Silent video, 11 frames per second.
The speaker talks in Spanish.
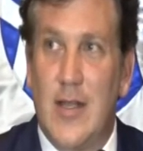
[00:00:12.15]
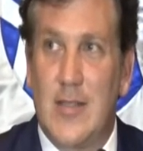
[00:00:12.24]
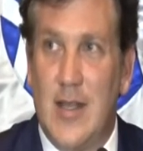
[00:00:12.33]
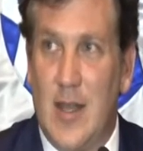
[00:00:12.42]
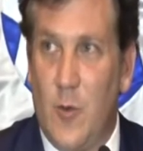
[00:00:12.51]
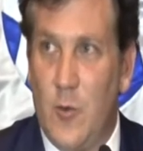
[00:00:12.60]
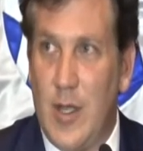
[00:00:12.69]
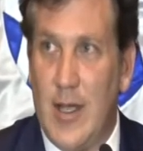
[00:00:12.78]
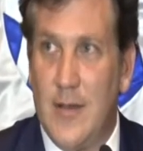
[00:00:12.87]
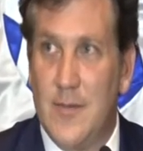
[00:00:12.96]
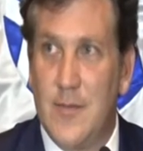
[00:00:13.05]
de sede
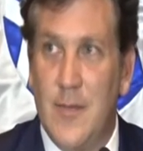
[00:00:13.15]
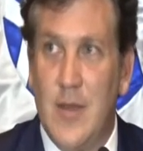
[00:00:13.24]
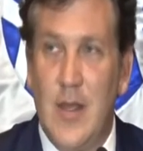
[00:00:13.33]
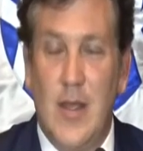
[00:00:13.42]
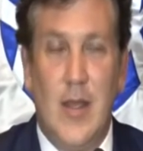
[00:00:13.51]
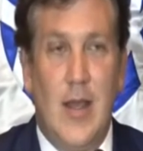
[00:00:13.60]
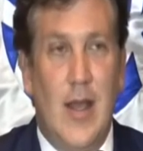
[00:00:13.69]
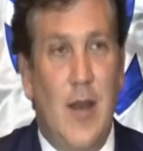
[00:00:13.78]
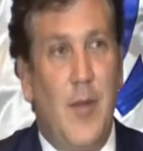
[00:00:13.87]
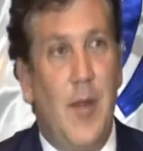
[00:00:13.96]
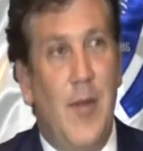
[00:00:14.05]
única. En
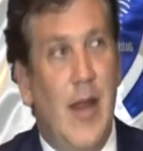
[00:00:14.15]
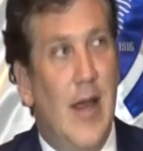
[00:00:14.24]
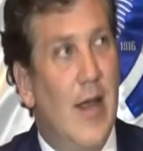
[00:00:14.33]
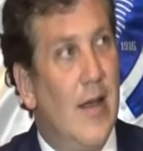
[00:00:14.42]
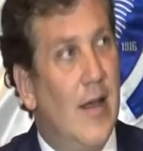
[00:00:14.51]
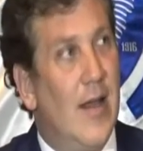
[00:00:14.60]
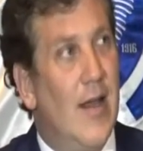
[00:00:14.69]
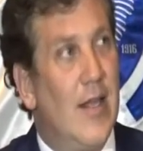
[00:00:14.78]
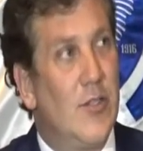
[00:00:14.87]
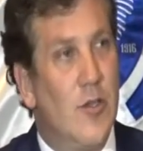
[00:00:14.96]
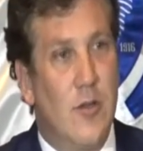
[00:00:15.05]
la primera
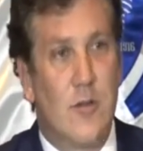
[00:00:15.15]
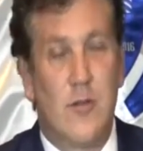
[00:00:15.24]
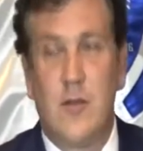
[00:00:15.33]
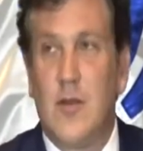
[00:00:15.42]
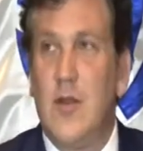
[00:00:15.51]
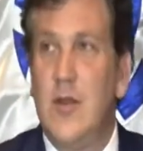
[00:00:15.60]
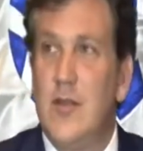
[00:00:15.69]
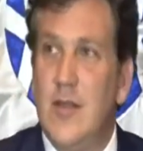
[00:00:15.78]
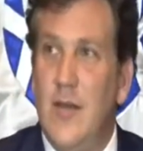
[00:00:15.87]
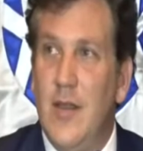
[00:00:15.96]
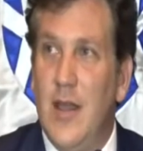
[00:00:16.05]
elección
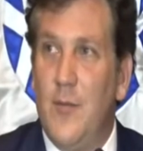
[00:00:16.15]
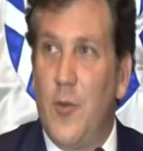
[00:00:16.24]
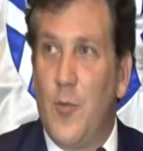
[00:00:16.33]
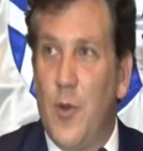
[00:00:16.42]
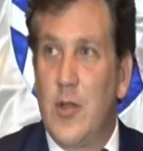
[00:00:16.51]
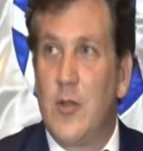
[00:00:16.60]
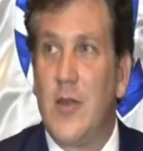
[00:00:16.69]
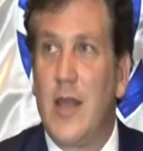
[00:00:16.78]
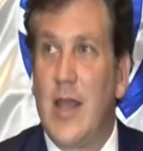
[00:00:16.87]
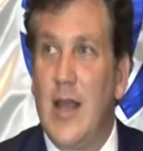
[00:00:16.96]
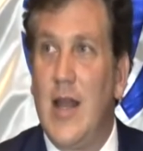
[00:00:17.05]
se había propuesto
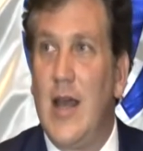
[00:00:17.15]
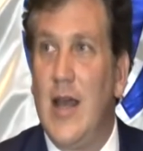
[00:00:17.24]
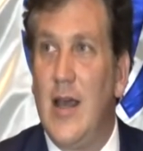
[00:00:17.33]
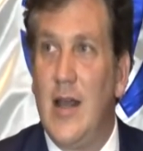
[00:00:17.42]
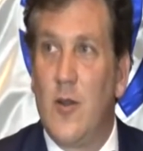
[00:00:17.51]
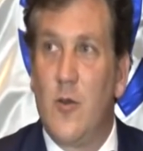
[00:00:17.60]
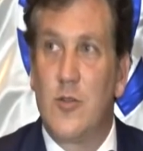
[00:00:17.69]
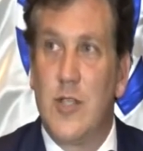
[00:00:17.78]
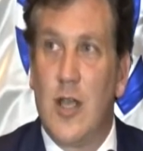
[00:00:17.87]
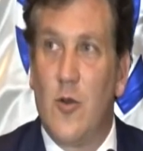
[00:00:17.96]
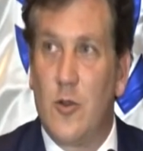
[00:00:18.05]
de que el
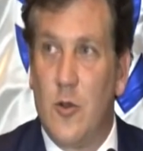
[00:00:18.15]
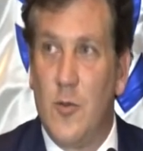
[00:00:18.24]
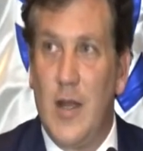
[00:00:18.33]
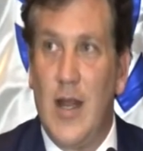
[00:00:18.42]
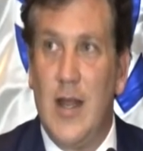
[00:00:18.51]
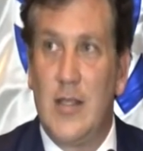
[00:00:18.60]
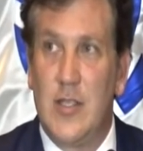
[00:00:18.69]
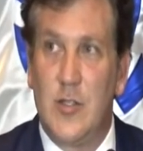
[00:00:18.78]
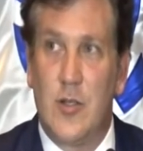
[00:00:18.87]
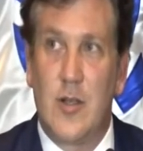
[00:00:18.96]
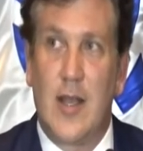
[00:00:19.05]
Consejo tome la
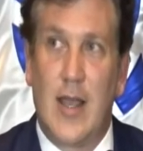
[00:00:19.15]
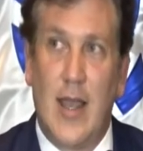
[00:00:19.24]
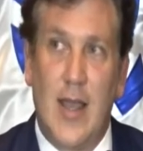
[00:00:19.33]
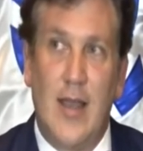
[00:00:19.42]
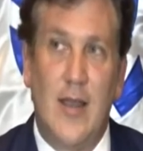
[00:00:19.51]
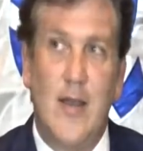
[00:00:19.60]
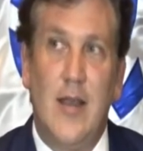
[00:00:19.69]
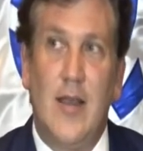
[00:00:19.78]
decisión en qué,